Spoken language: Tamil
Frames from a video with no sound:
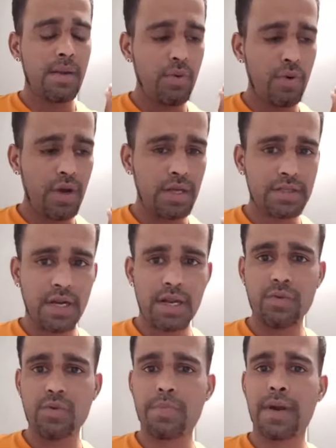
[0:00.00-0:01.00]
மு க
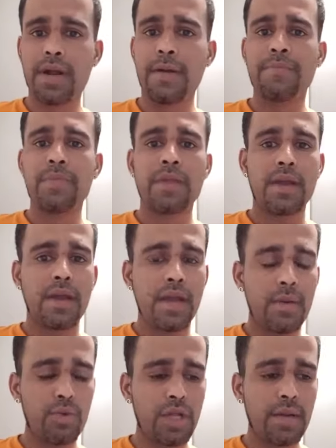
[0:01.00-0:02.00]
ஸ்டாலின் உட்பட
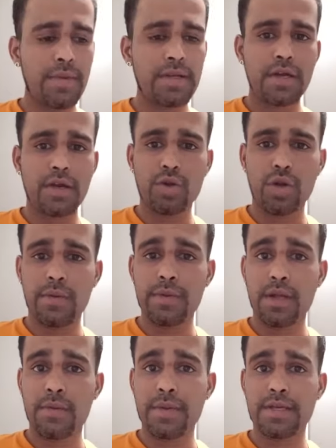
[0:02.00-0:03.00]
இங்கே முதலமைச்சர் துணை
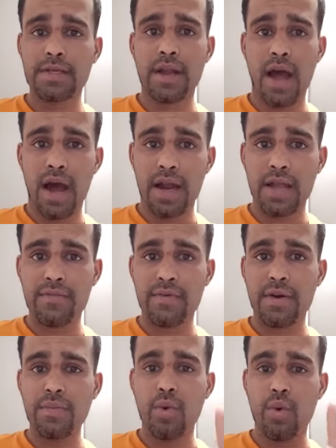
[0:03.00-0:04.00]
முதலமைச்சர்
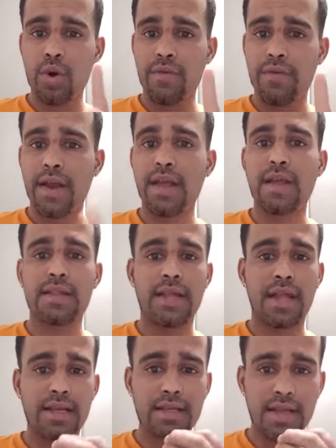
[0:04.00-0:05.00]
அனைவரும் ஒருவேளை
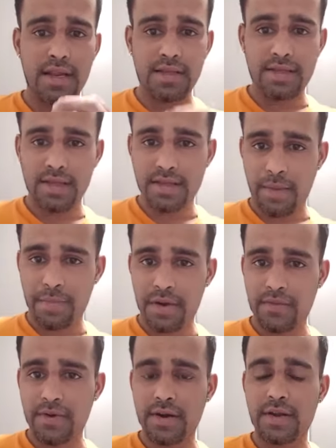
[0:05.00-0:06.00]
இந்த ரேசன் அரிசியை
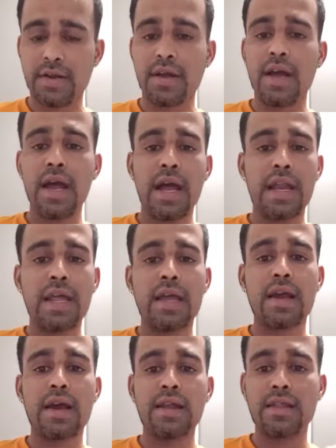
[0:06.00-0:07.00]
சாப்பிட்டுவிட்டு
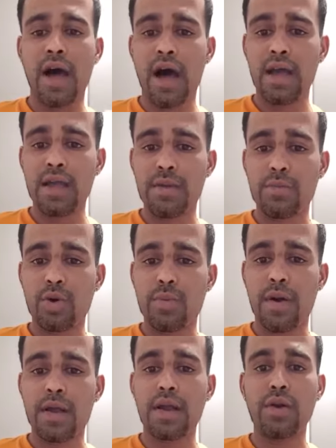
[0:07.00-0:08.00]
நீங்கள் இந்த ஆயிரம்
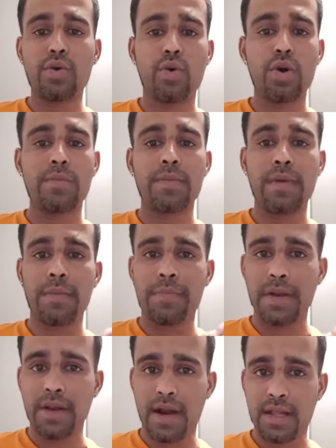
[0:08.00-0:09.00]
ரூபாயில் குடும்பம்
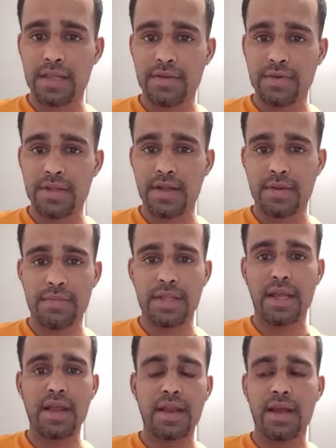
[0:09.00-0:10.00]
எப்படி நடத்துவது
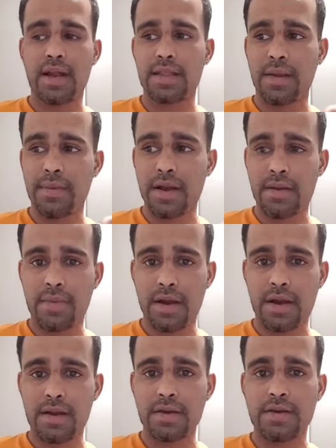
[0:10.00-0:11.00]
என்பதை நீங்கள் தமிழக
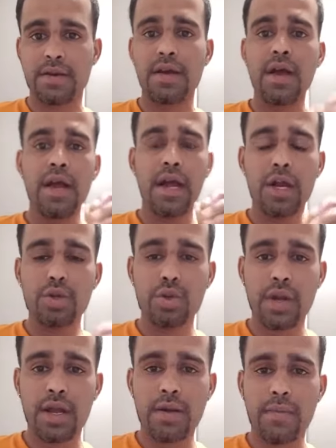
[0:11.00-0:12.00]
மக்களுக்கு
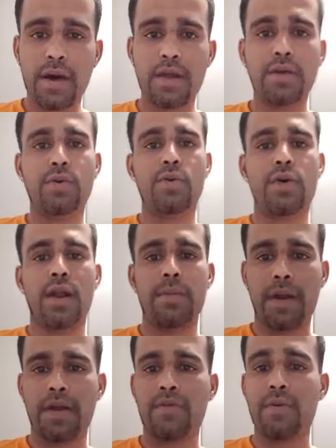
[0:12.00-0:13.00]
எடுத்துரைக்குமாறு
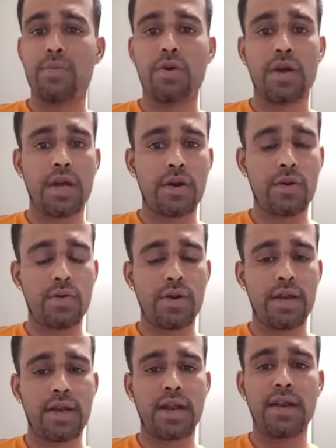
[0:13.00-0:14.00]
உங்களை பணிவன்போடு
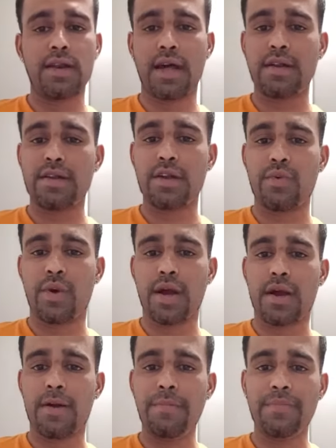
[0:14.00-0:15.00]
கேட்டுக்கொள்கின்றேன் நன்றி
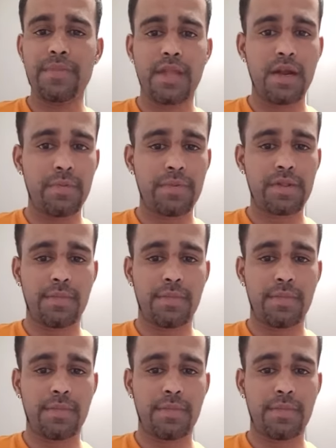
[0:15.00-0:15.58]
வணக்கம் நெருப்பு